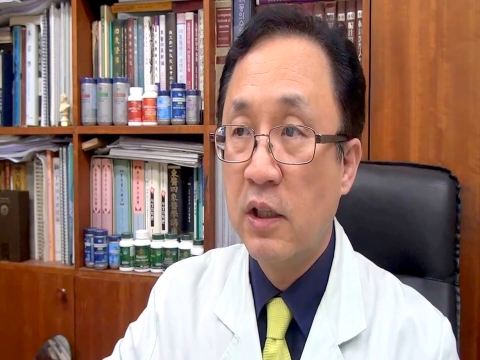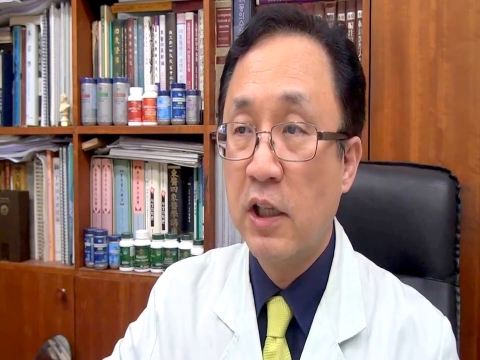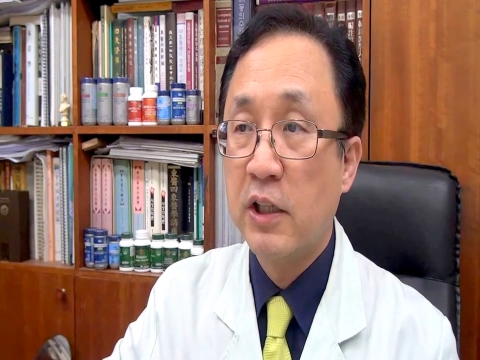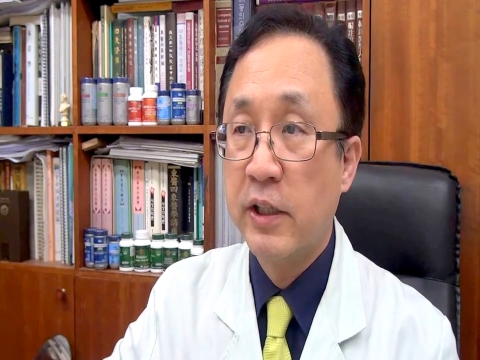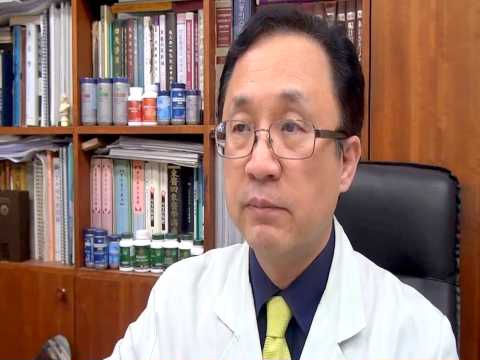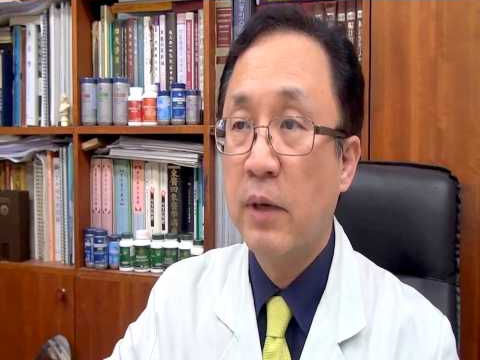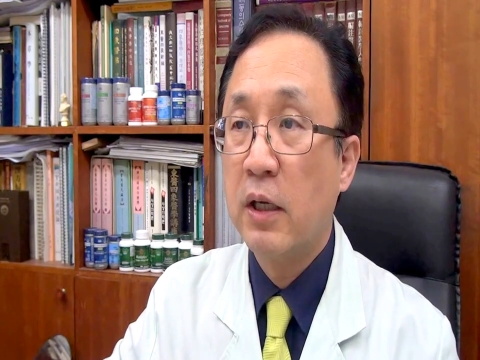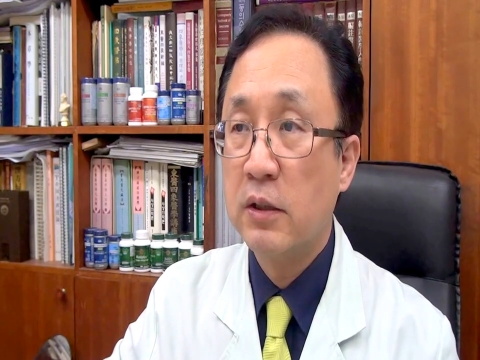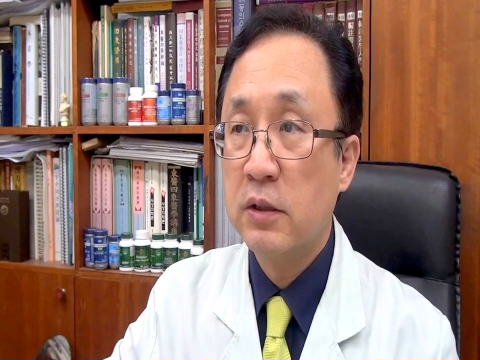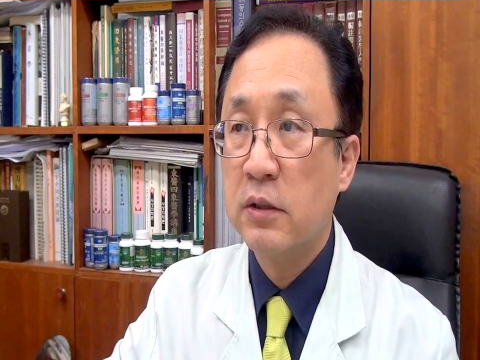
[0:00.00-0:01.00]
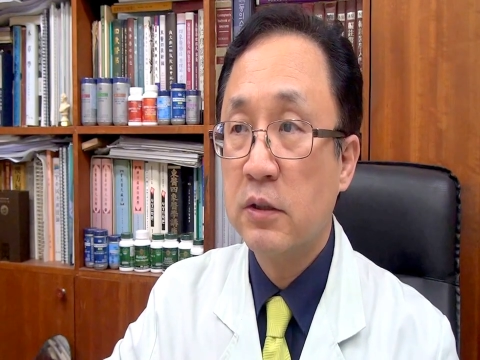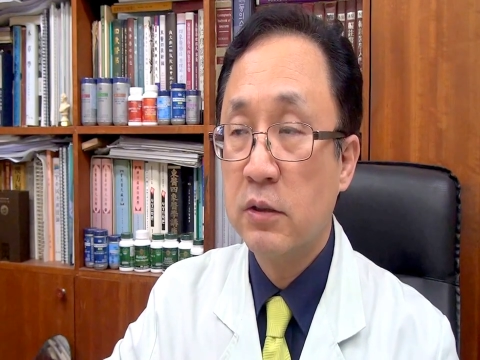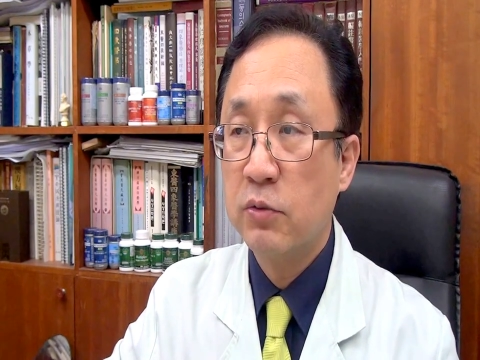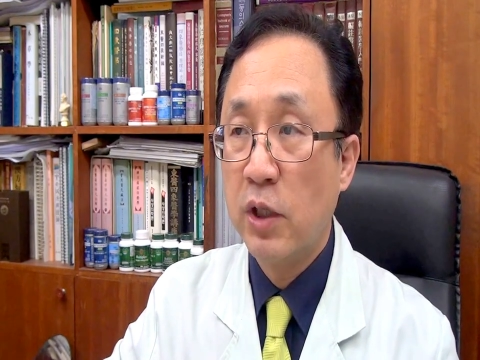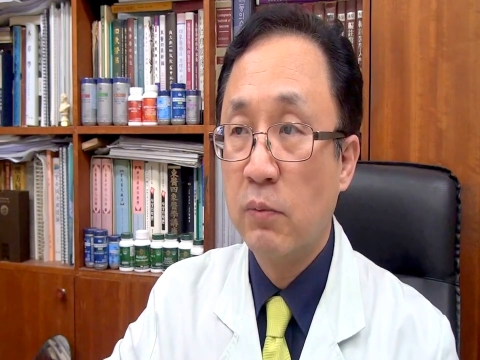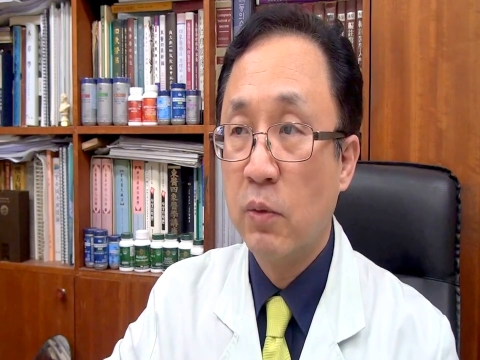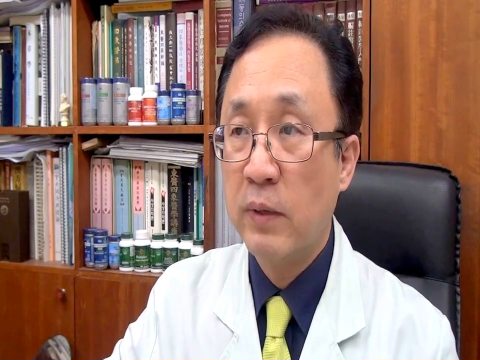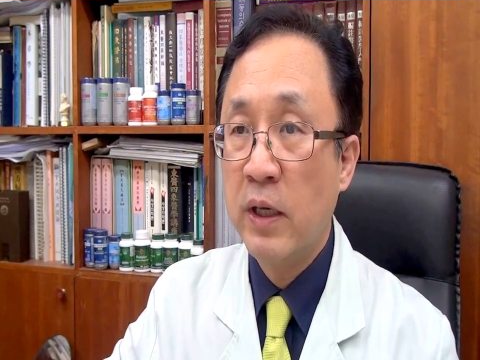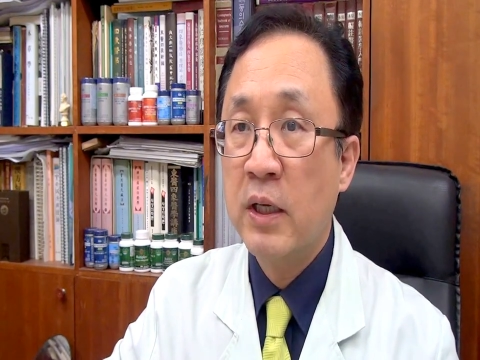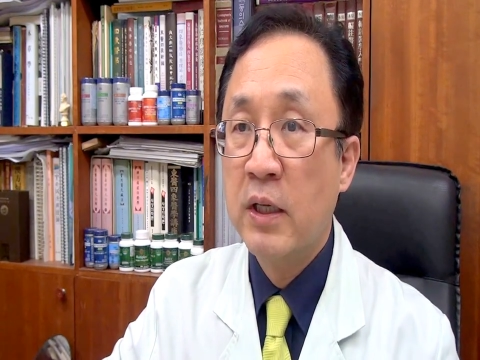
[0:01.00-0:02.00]
이 지방은 그 우리
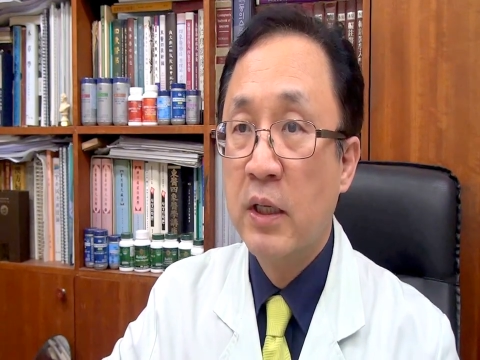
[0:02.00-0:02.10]
몸에